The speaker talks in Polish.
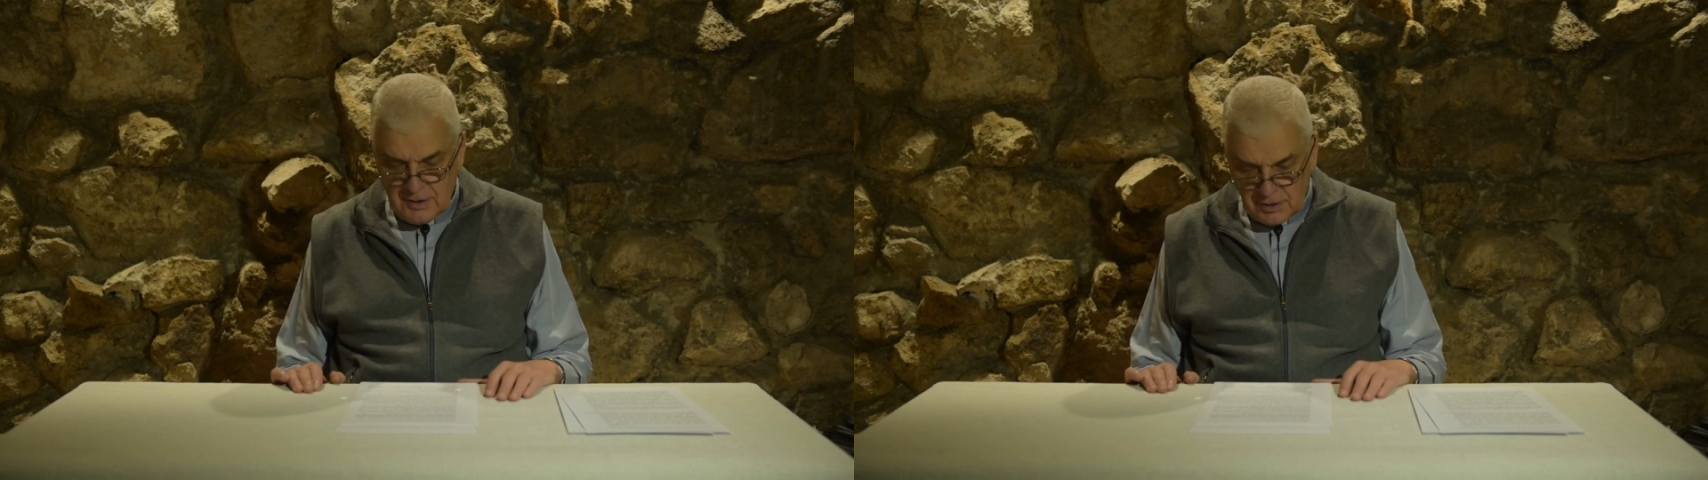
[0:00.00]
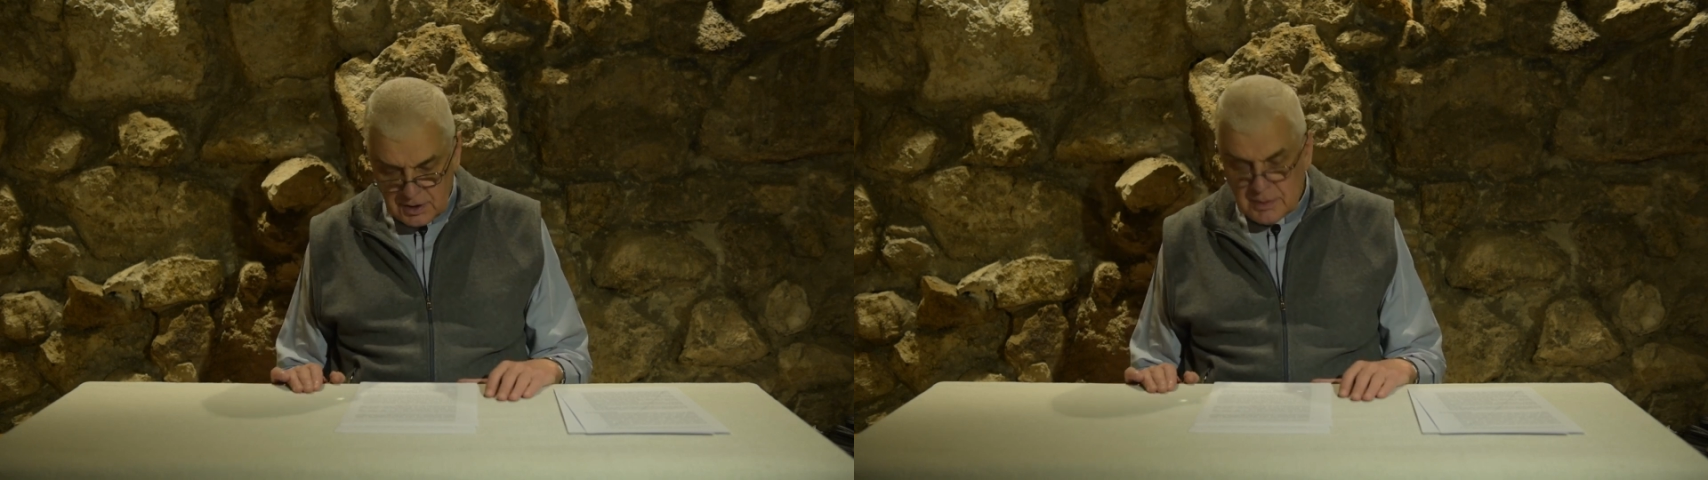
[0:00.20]

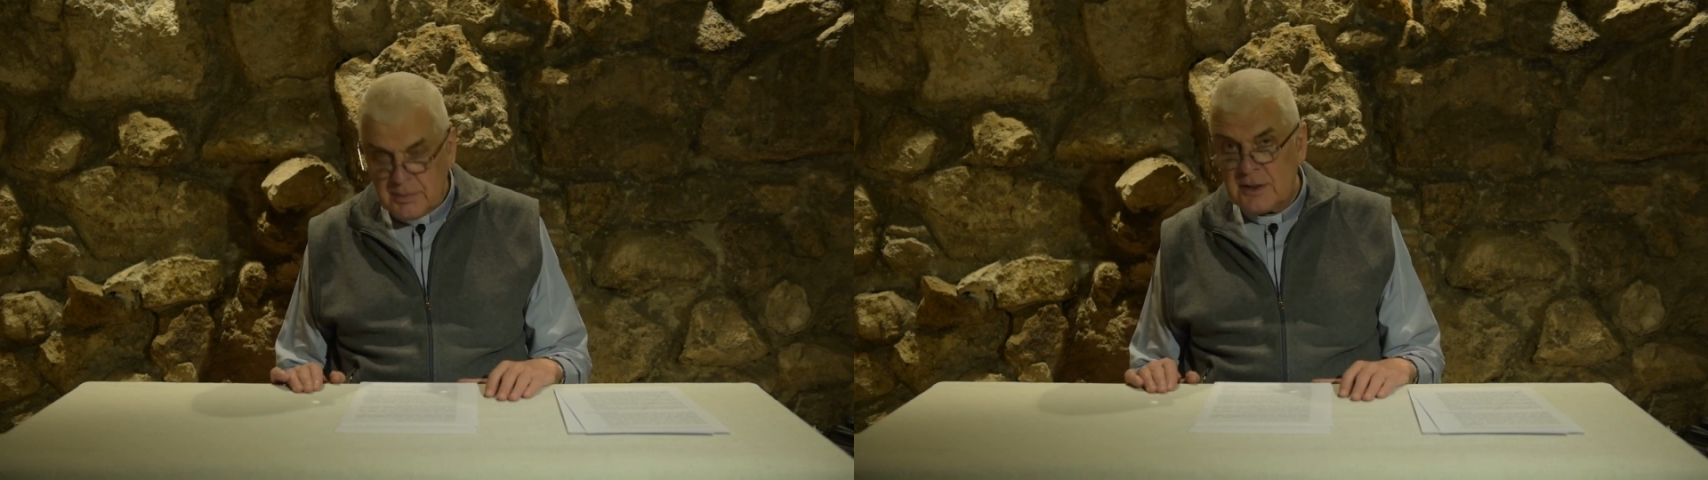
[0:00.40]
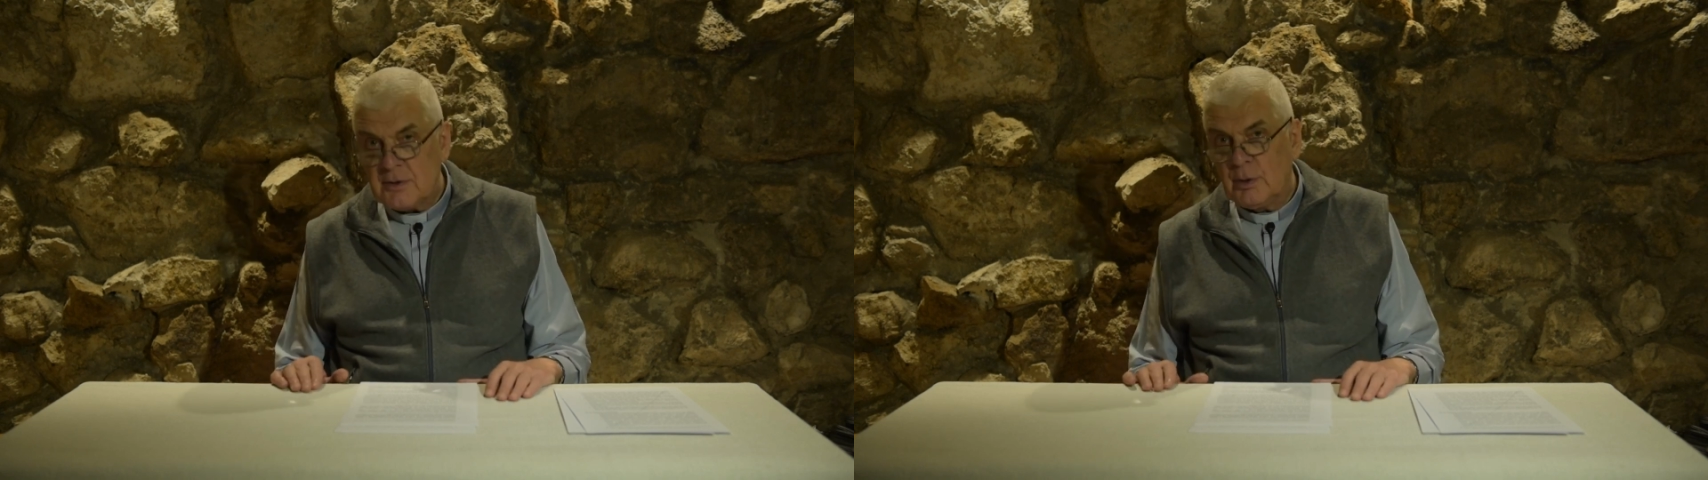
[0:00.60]
O tym
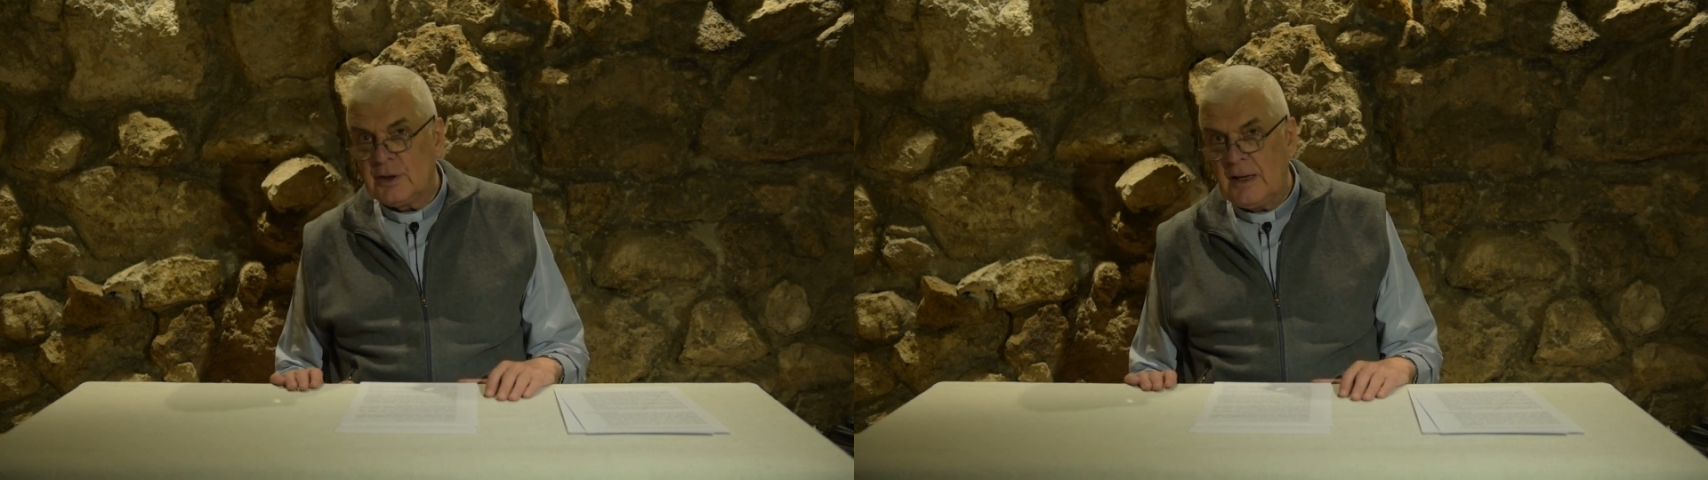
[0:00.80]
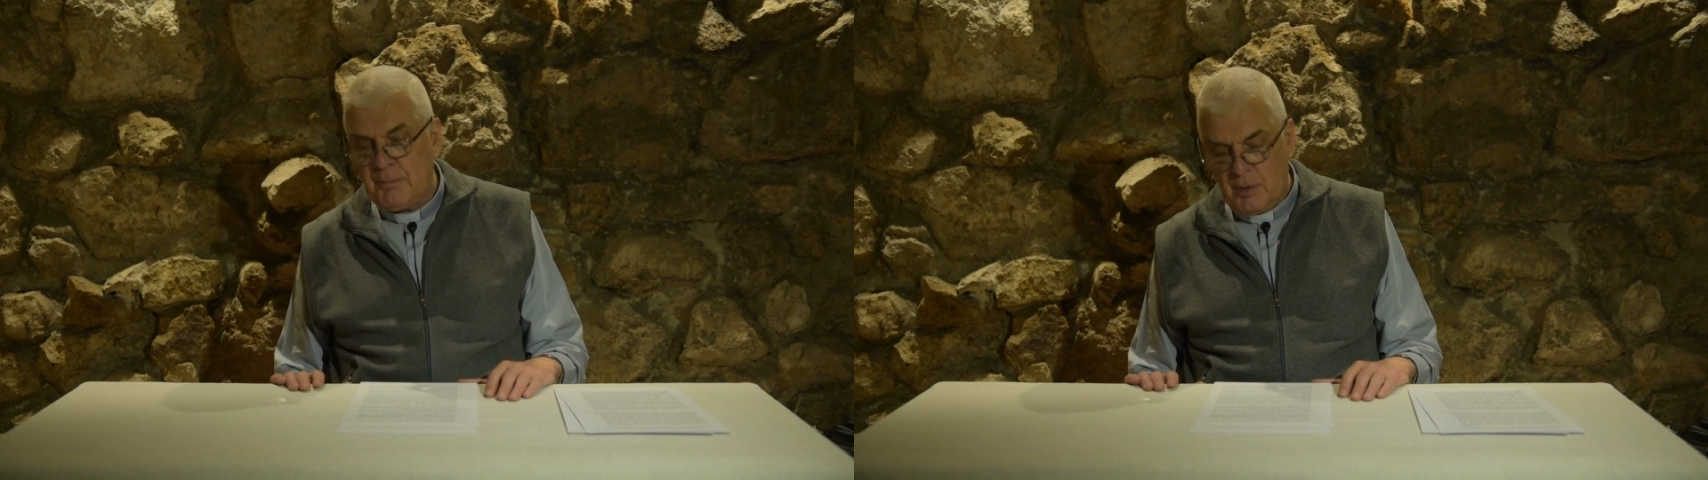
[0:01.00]
też
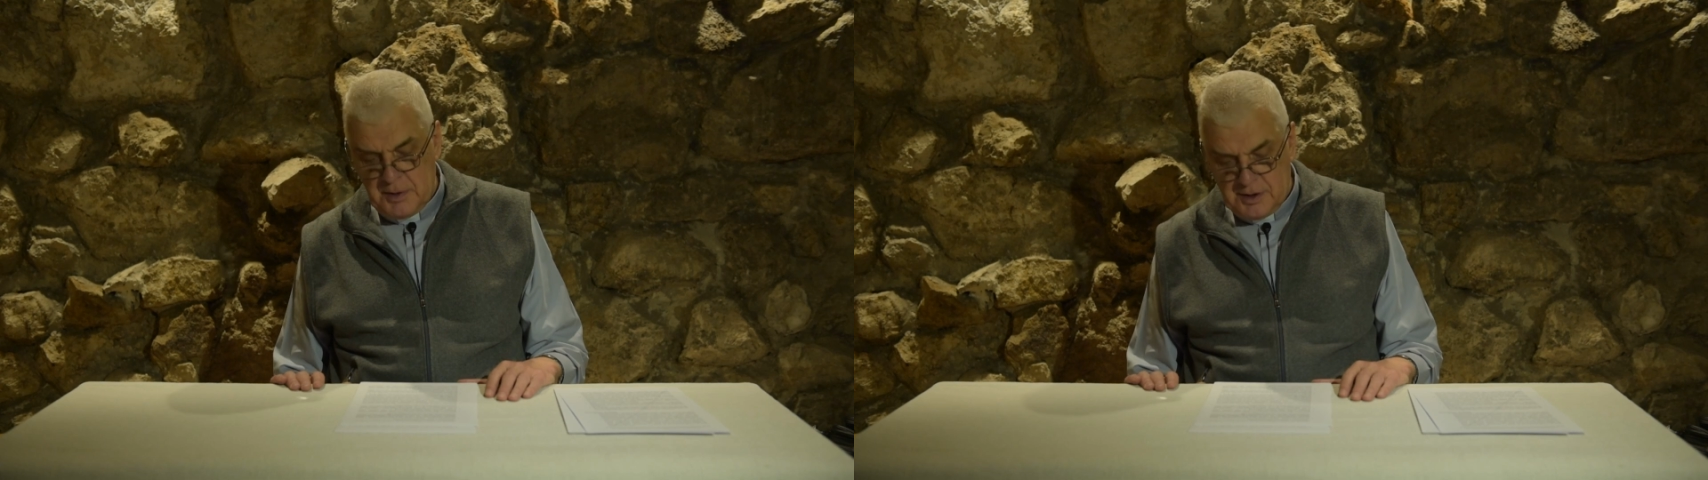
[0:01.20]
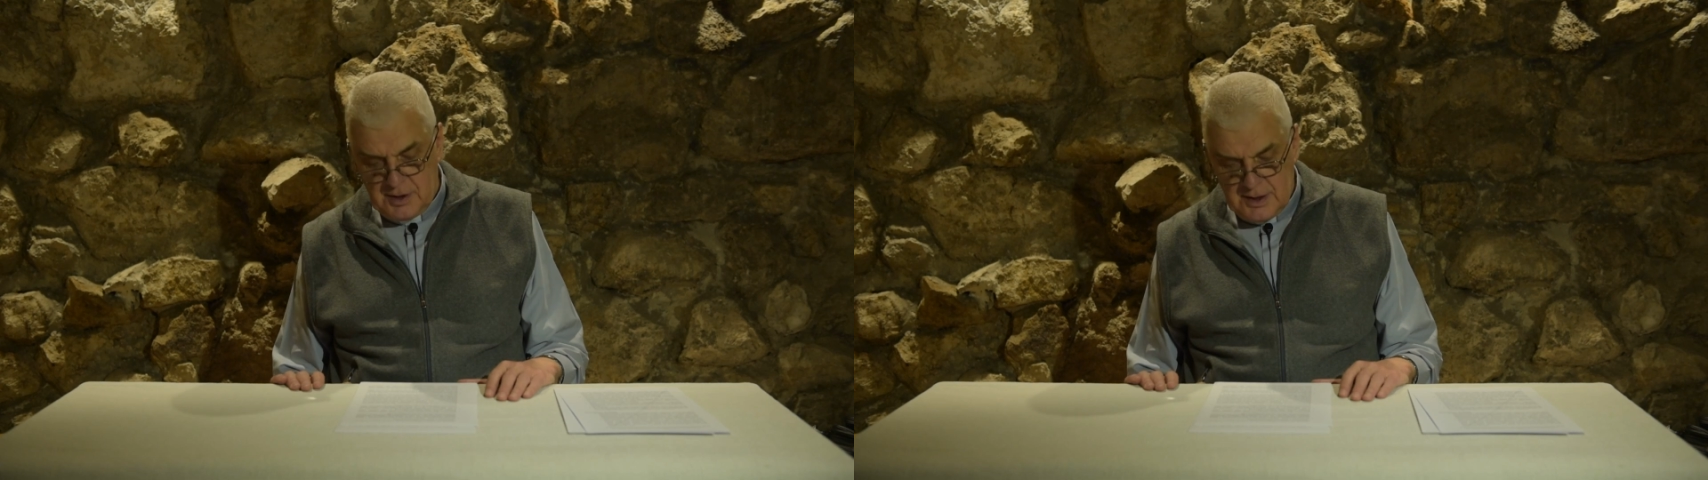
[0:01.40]
można
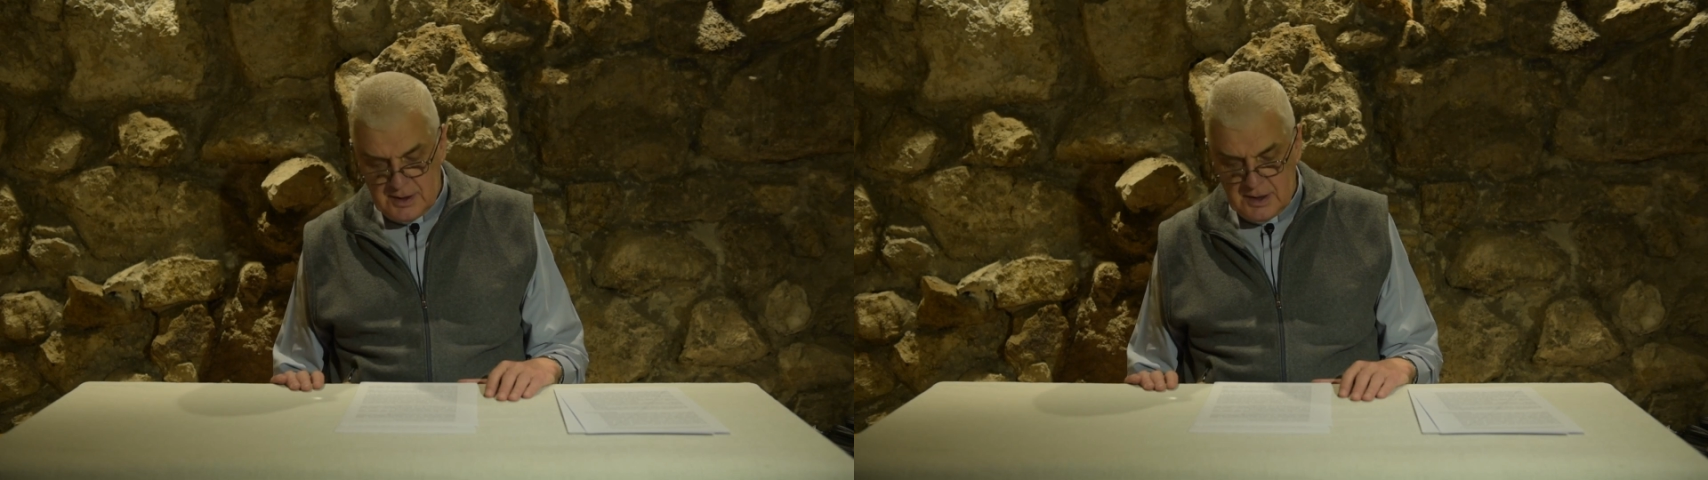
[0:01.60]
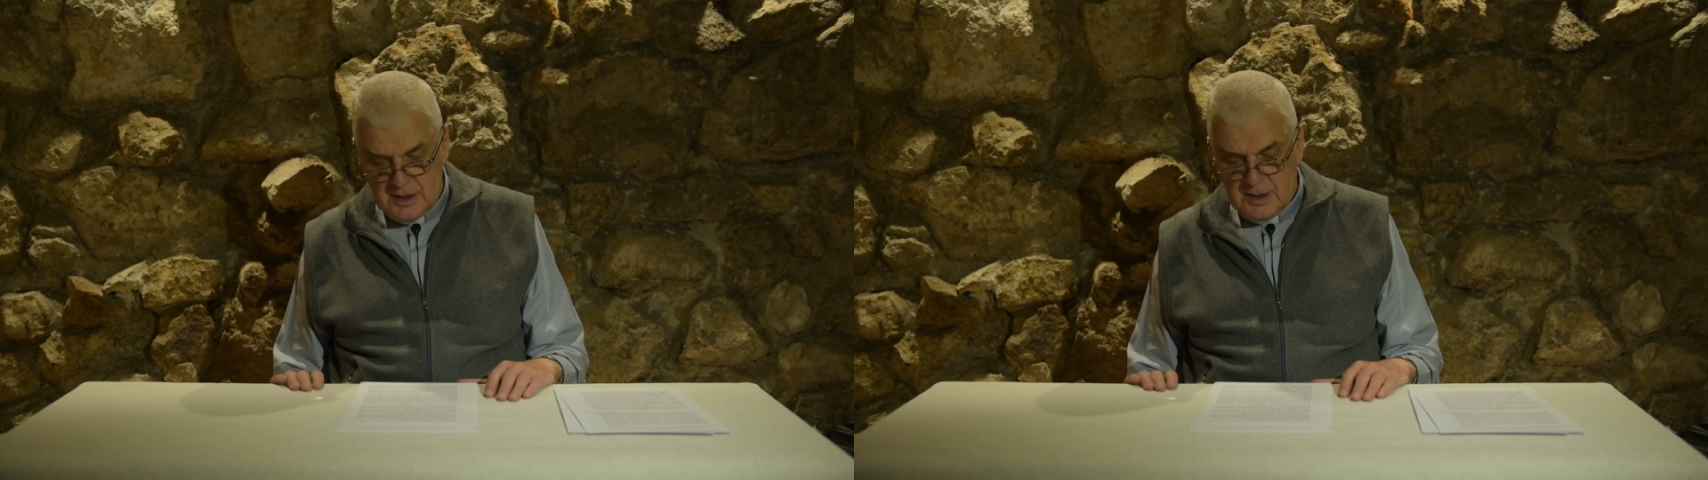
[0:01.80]

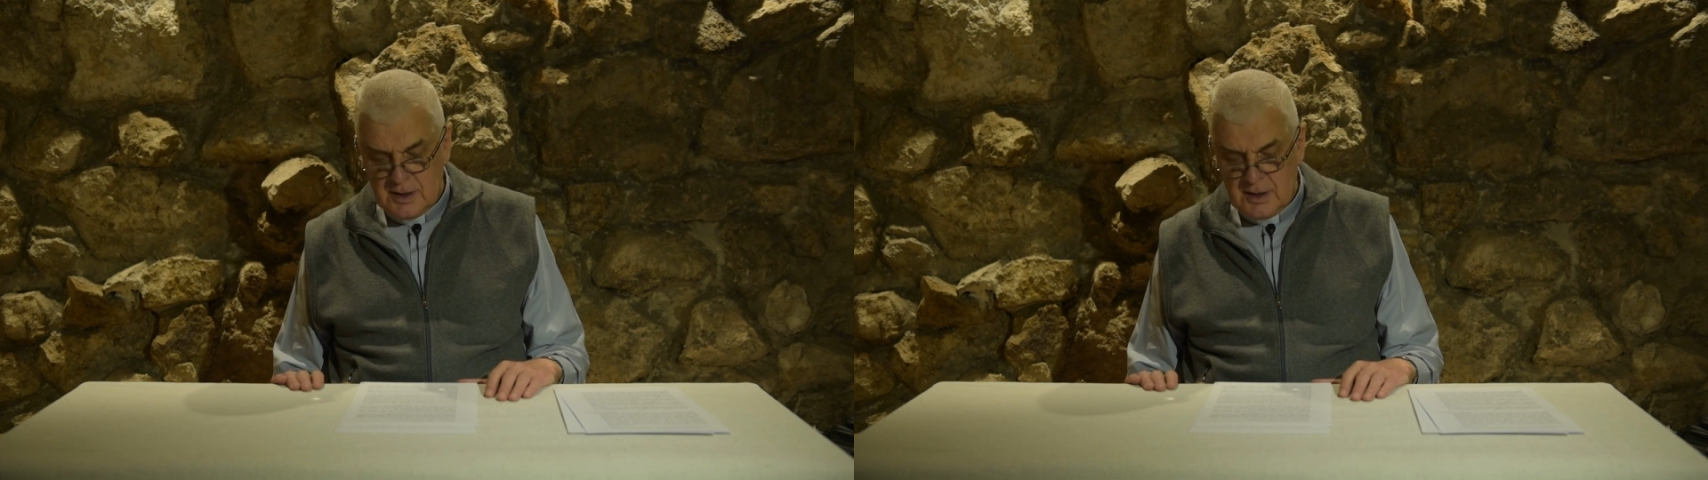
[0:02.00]
pomyśleć